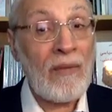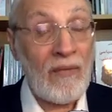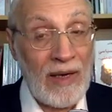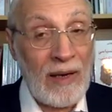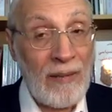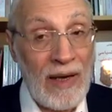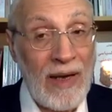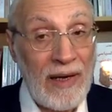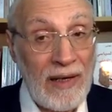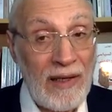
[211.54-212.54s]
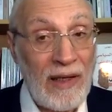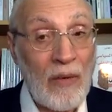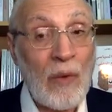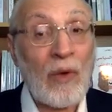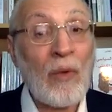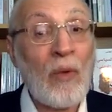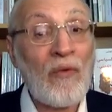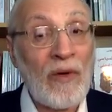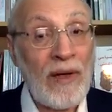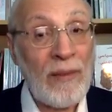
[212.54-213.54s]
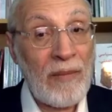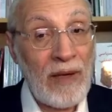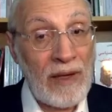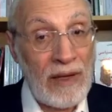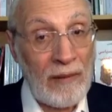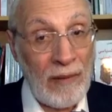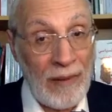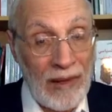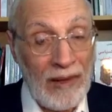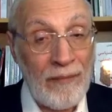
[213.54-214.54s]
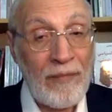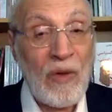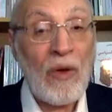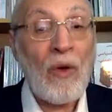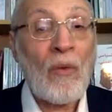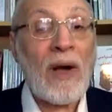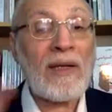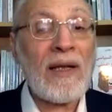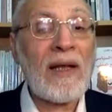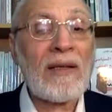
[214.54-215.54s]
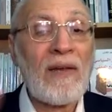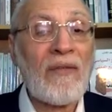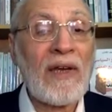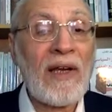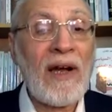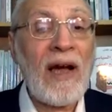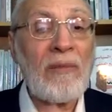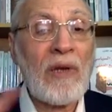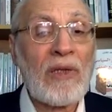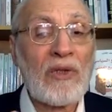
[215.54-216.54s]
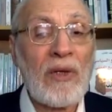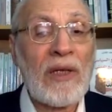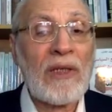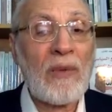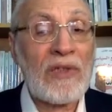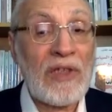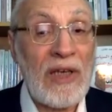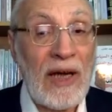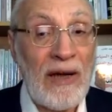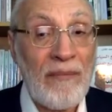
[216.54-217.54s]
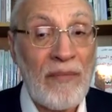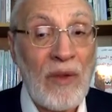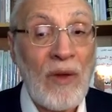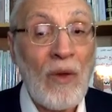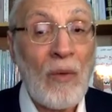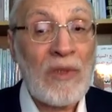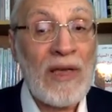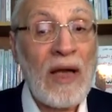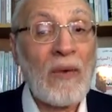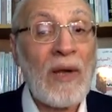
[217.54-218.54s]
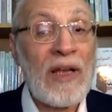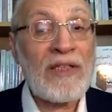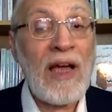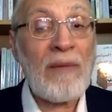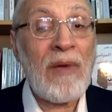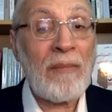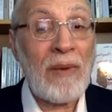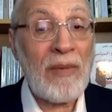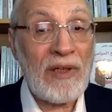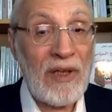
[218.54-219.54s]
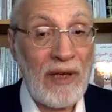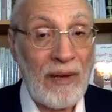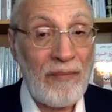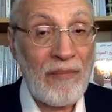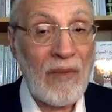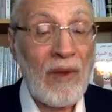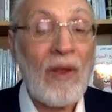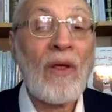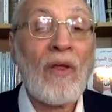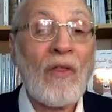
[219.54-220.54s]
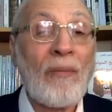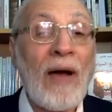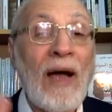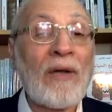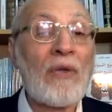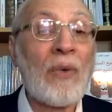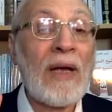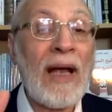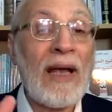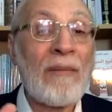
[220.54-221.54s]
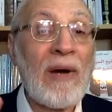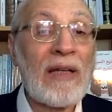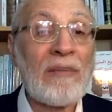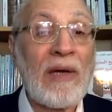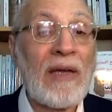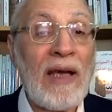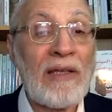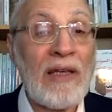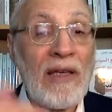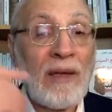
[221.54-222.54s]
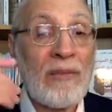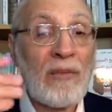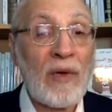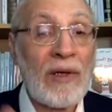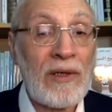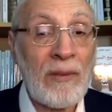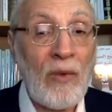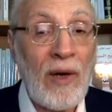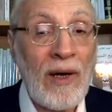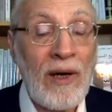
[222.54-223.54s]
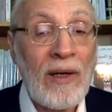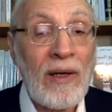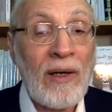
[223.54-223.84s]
في كربلاء يعني والكوفة مرقد الإمام علي واختلط الفريقان من السنة والشيعة وساروا إلى الجامع بالمدينة ثم عادوا والعلامات بين أيديهم تقدمها